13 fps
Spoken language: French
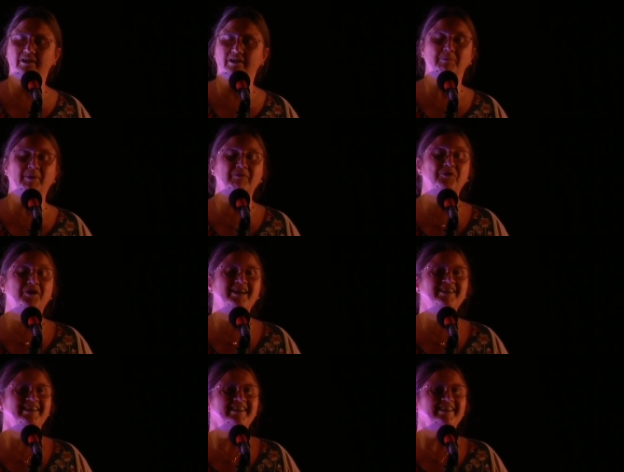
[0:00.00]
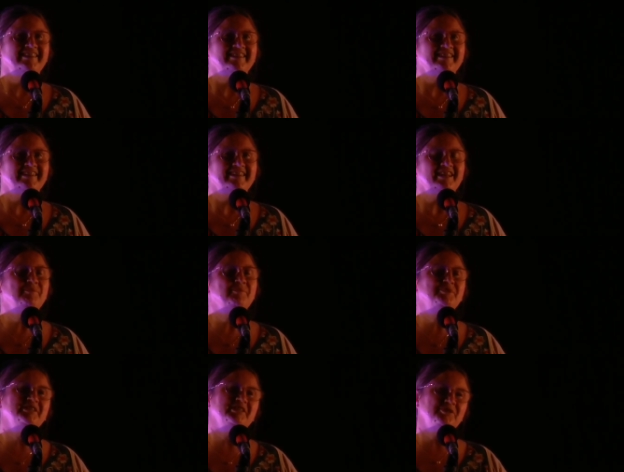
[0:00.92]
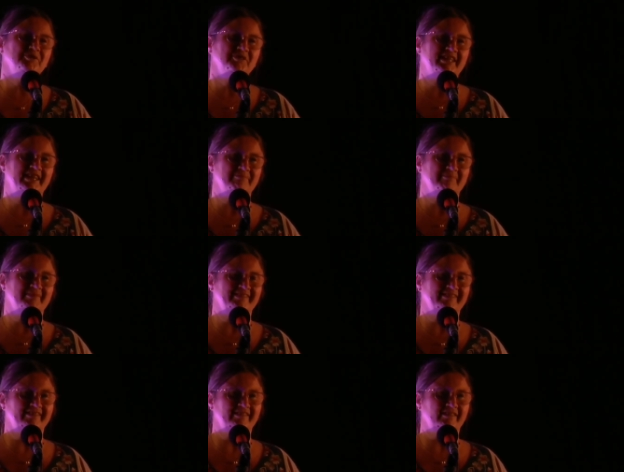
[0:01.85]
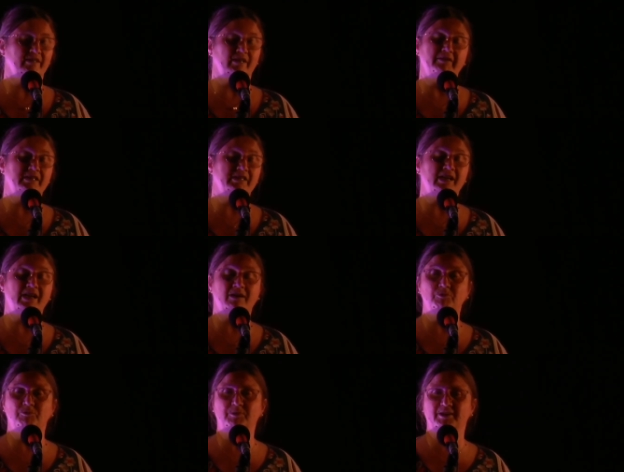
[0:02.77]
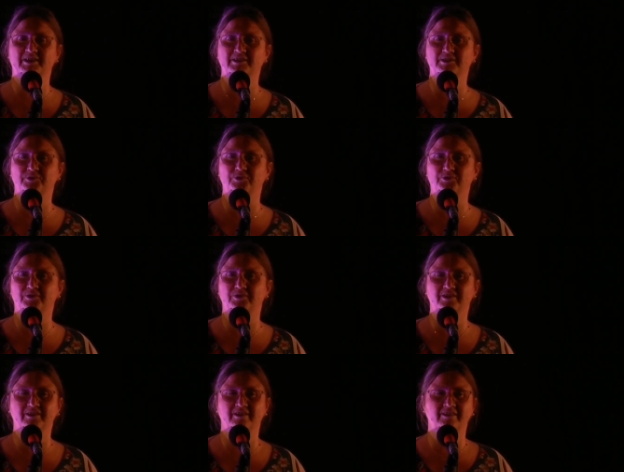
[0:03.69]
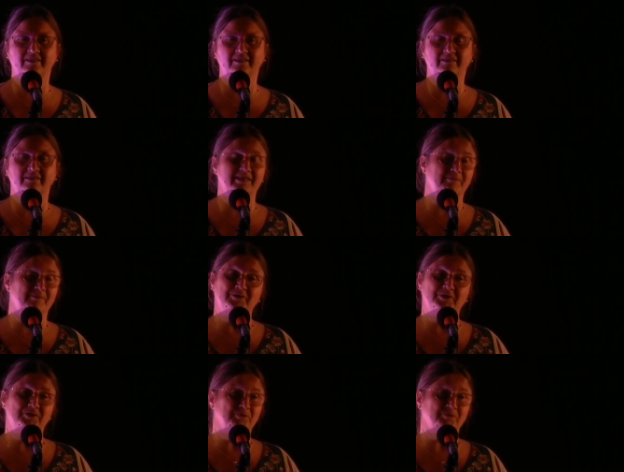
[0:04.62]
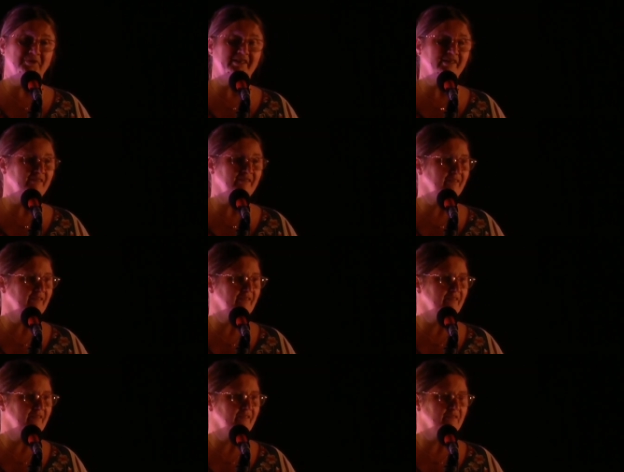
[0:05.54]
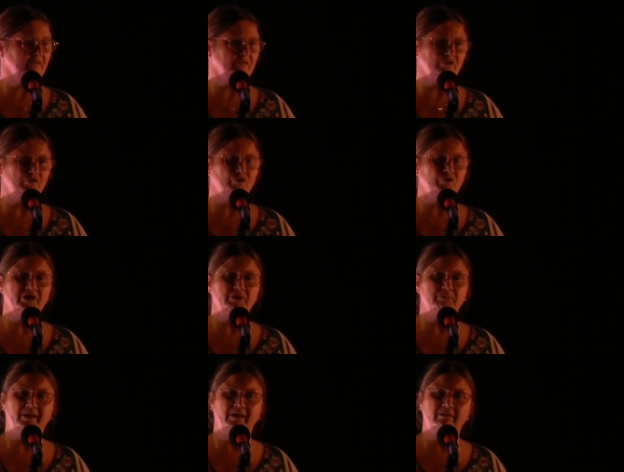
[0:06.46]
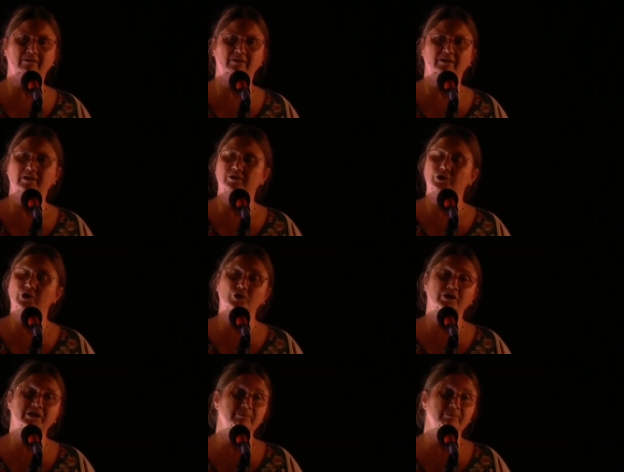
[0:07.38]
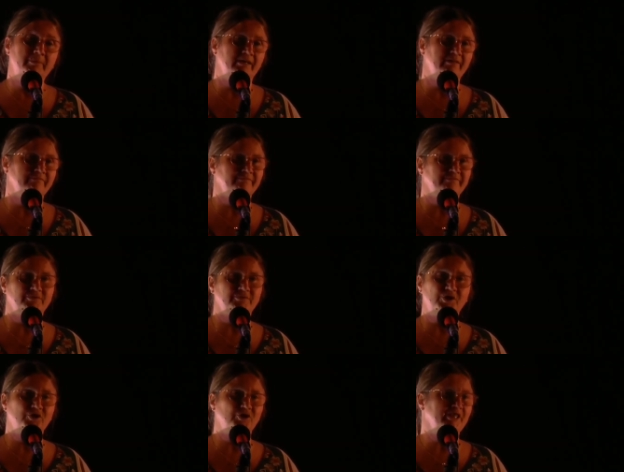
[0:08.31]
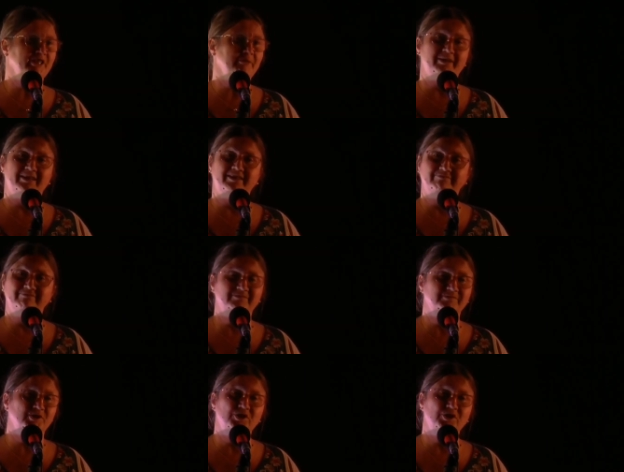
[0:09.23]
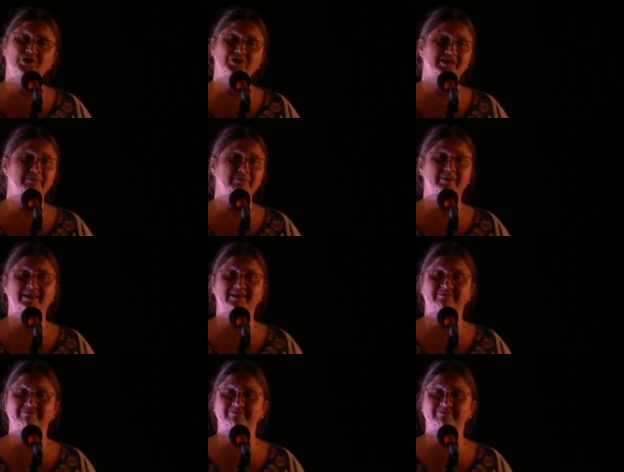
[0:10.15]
Parfois, il me dit des je t'aime avec des larmes plein les yeux. Ça me fait sourire. Je le connais pas. Je le connais pas, je le connais pas, je le connais pas.